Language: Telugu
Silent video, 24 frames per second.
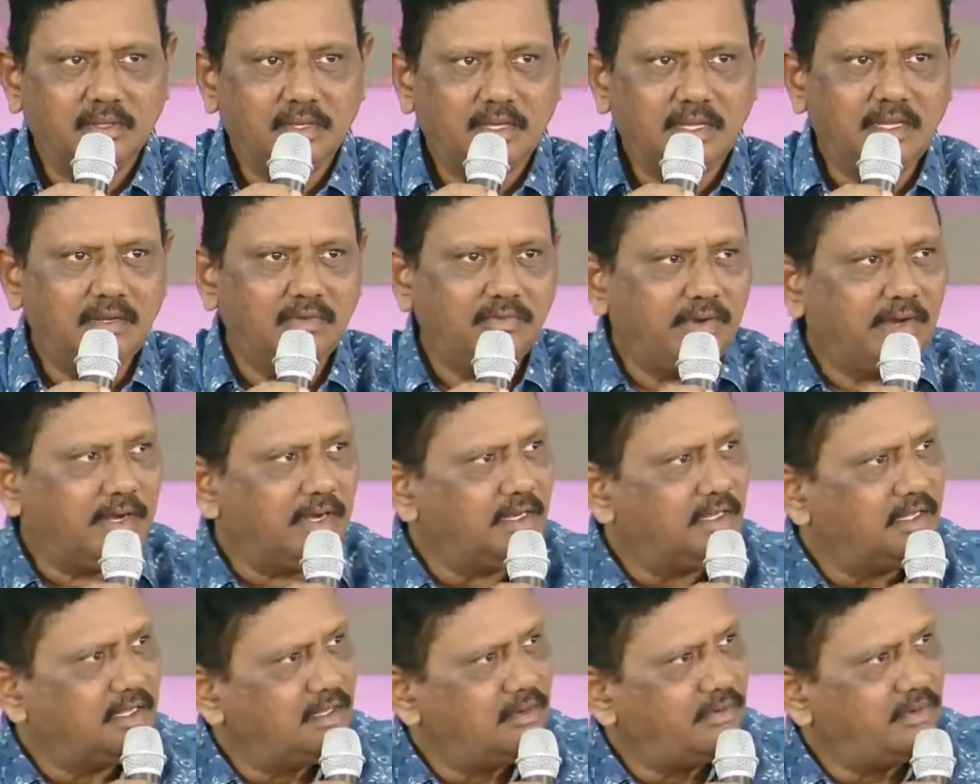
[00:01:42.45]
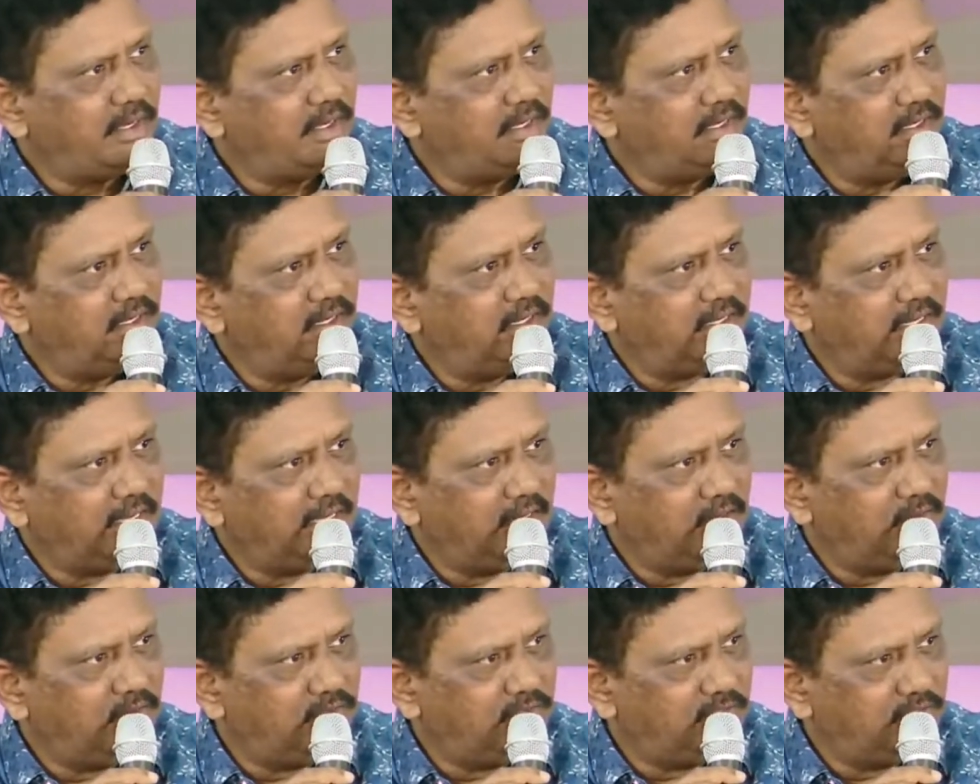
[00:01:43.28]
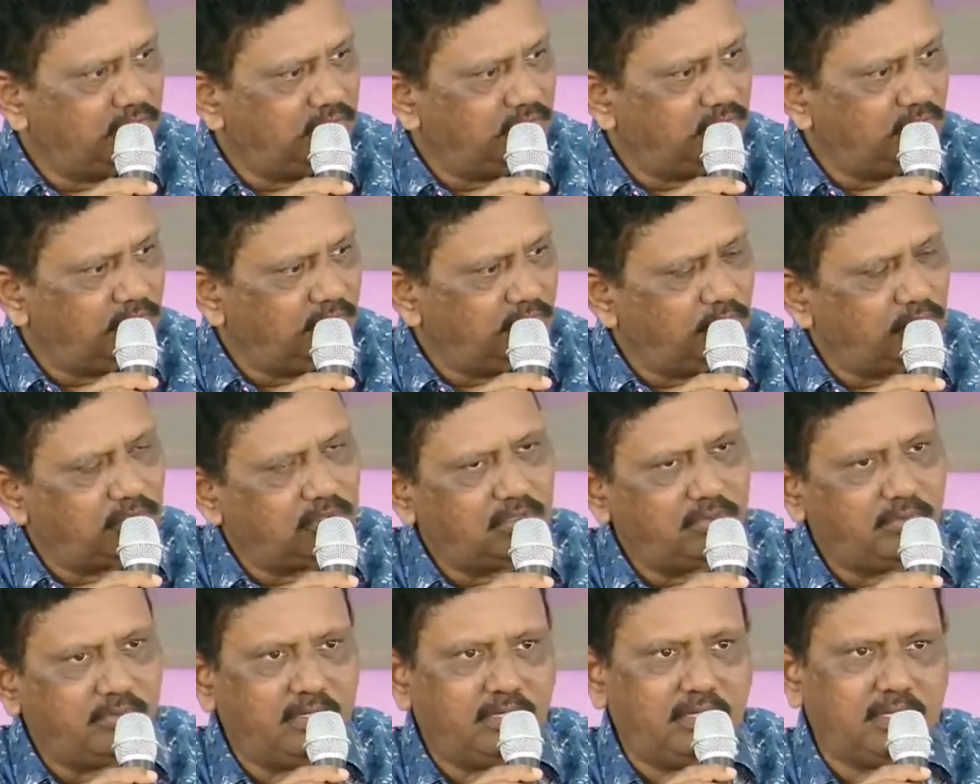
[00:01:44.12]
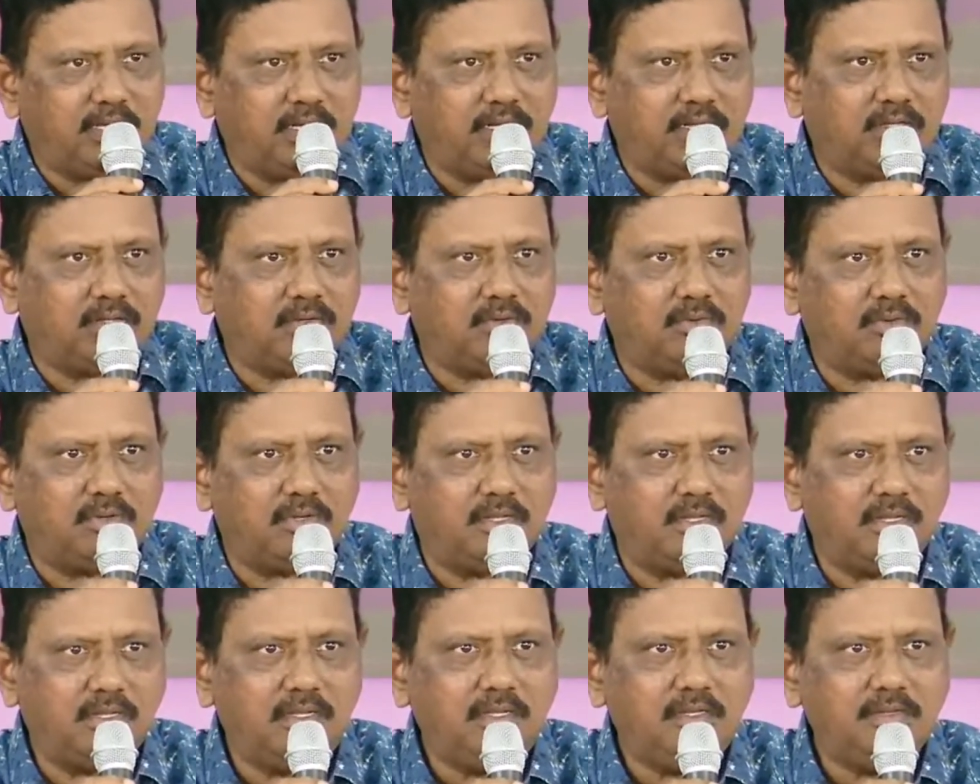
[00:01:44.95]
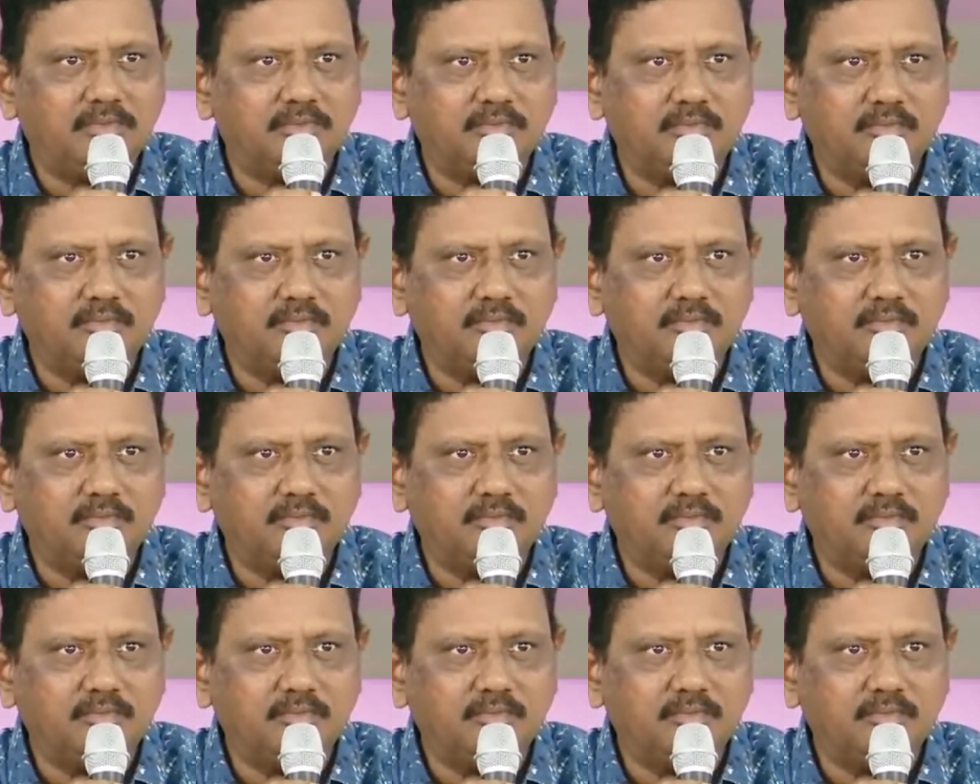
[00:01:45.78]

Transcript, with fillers: కానీ వాడికి అన్ని కాళ్ళు చేతులు మొత్తం అని కరెక్ట్గా ఉన్నాయి